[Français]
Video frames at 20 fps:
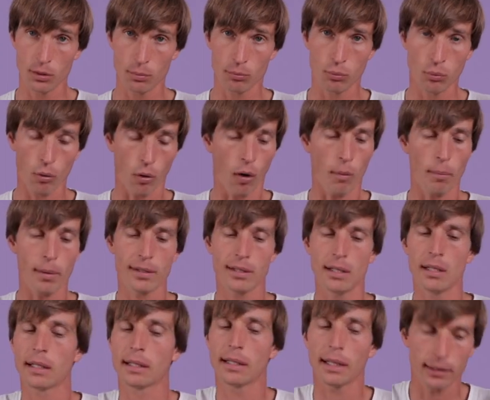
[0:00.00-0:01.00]
pour
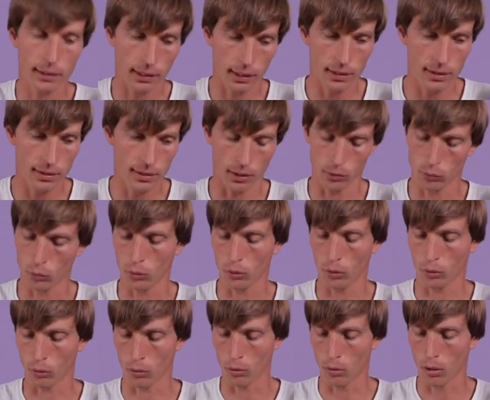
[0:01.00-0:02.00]
remplacer les quatre hélices d'un drone
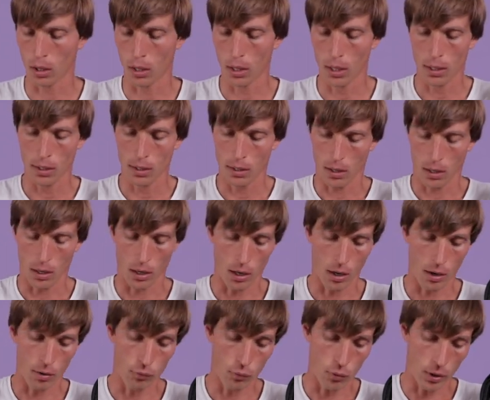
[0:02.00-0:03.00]
en gros.
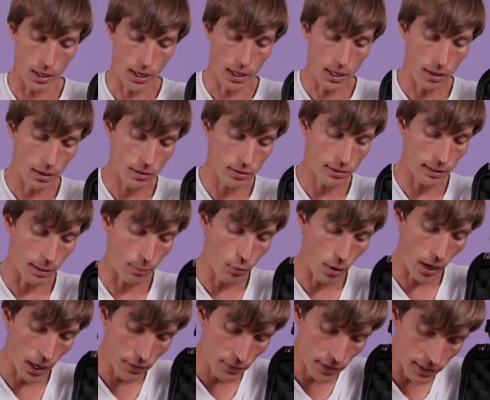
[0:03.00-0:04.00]
Euh, voilà, ça peut
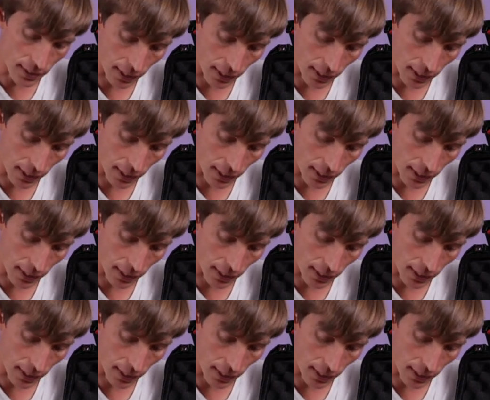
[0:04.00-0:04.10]
arriver que